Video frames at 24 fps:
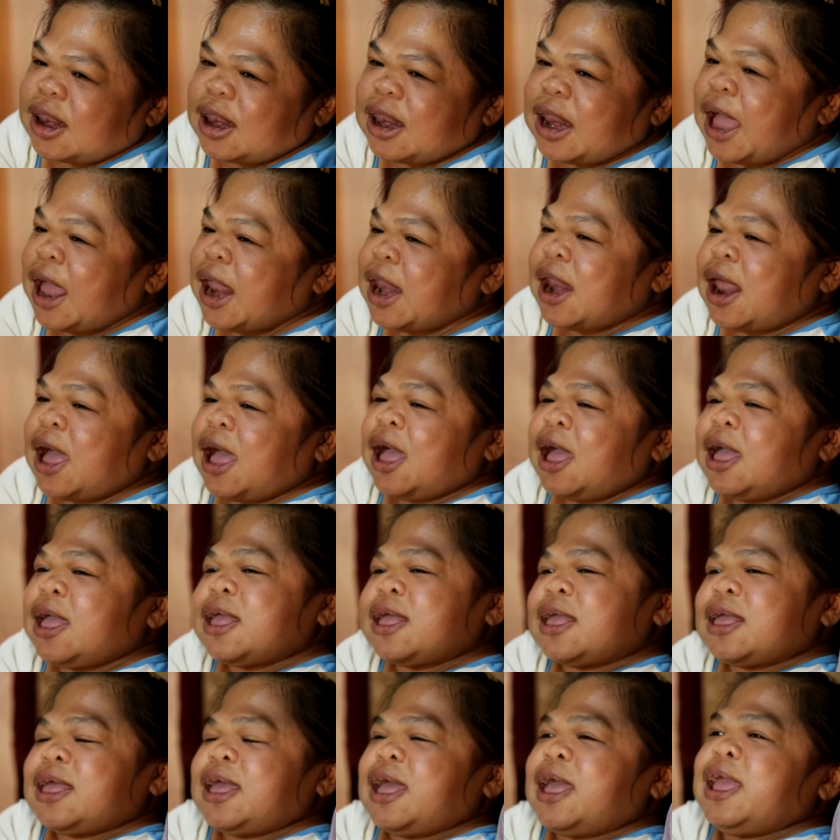lala,
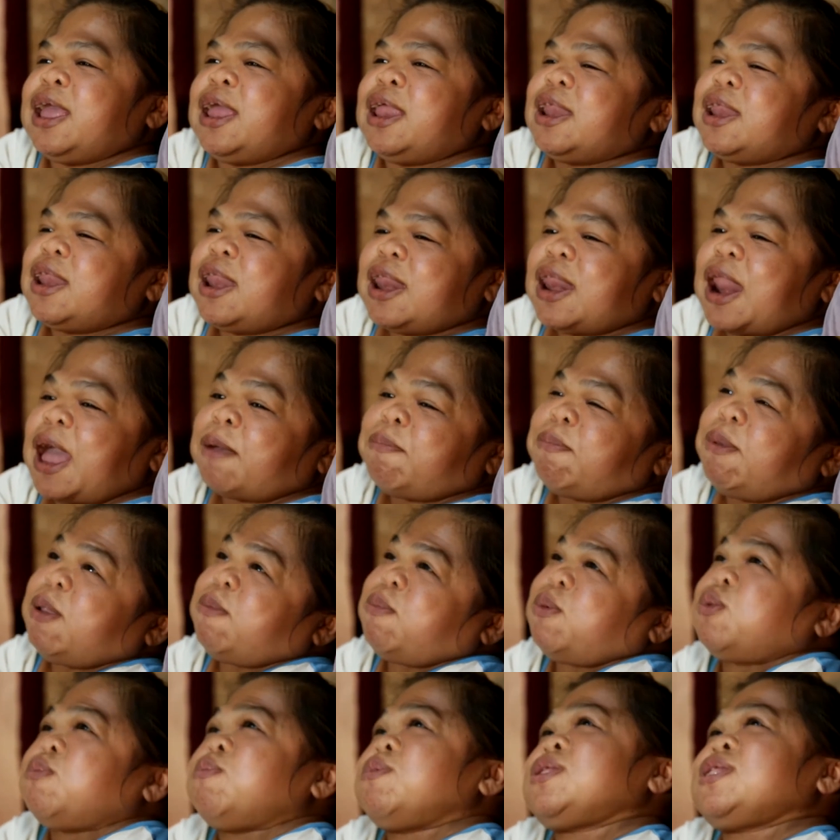dahil natin
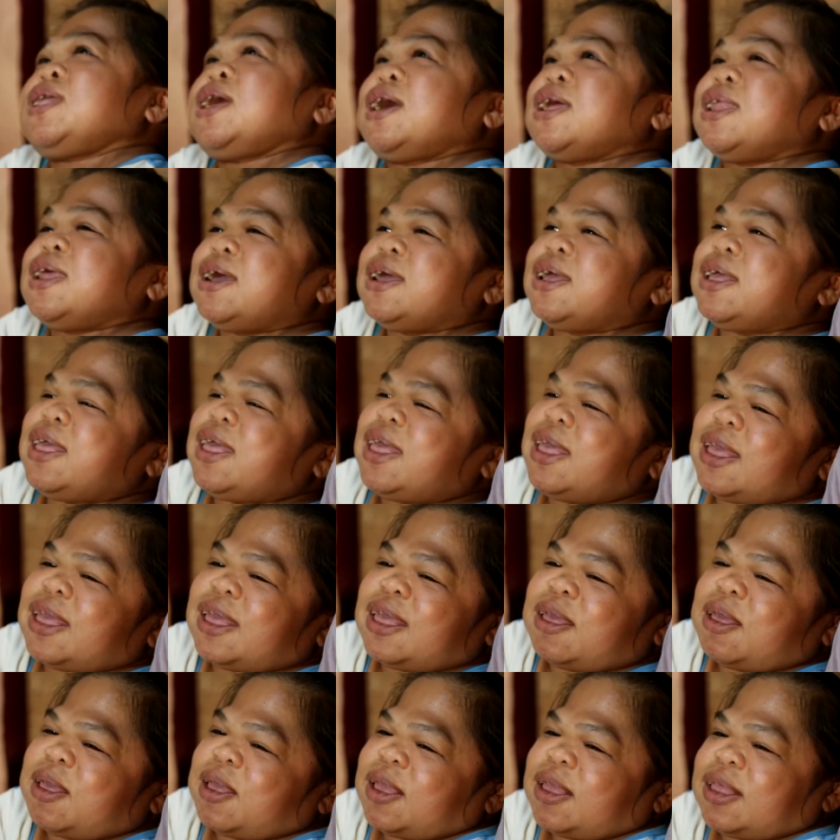ko kita naman.
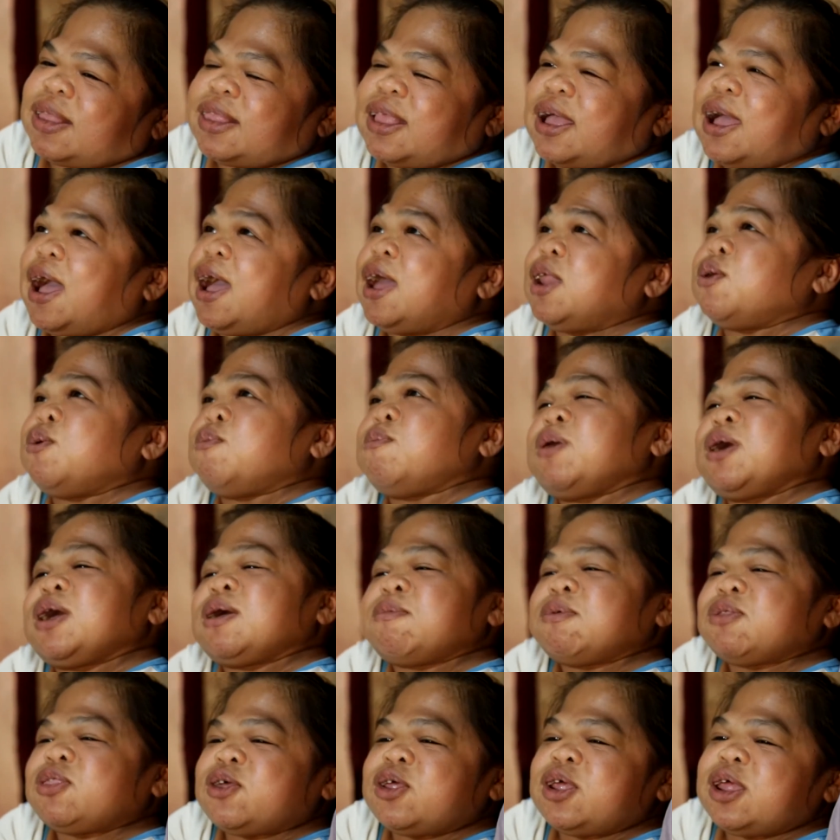Kada ano,
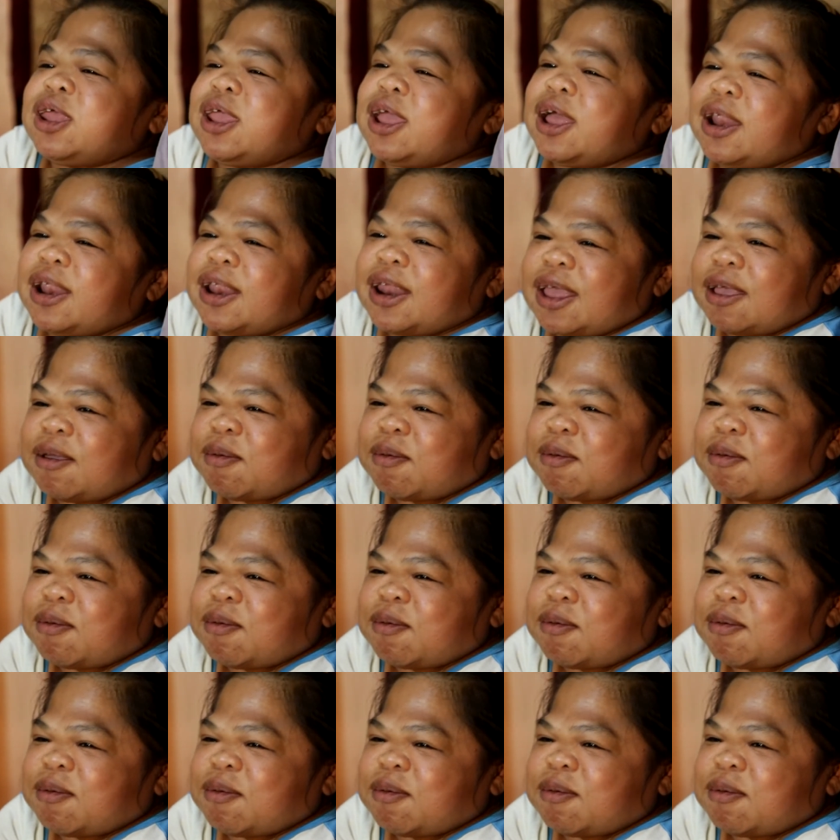mga prayer.